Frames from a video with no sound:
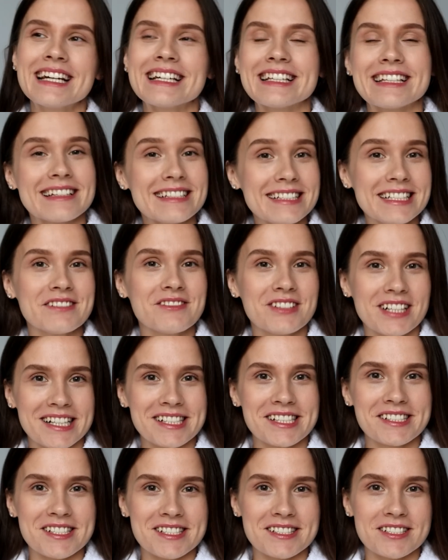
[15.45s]
Если вы
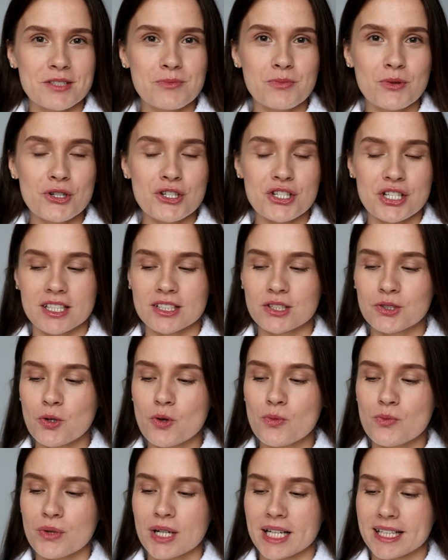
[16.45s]
хотите знать больше о
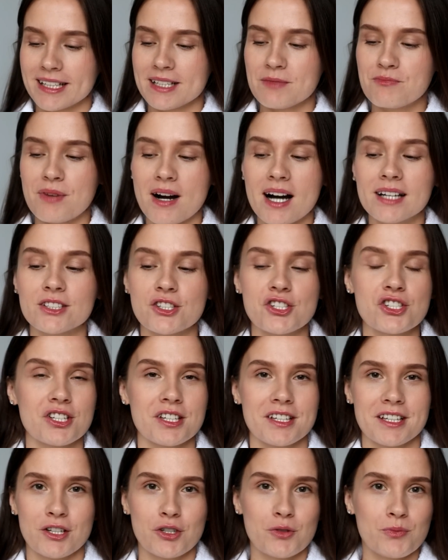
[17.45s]
том, какие
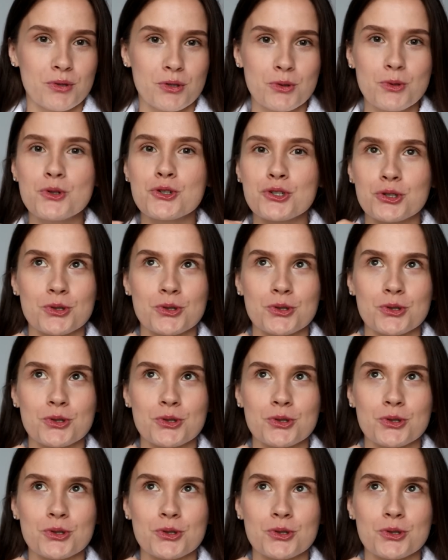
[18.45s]
баночки я люблю,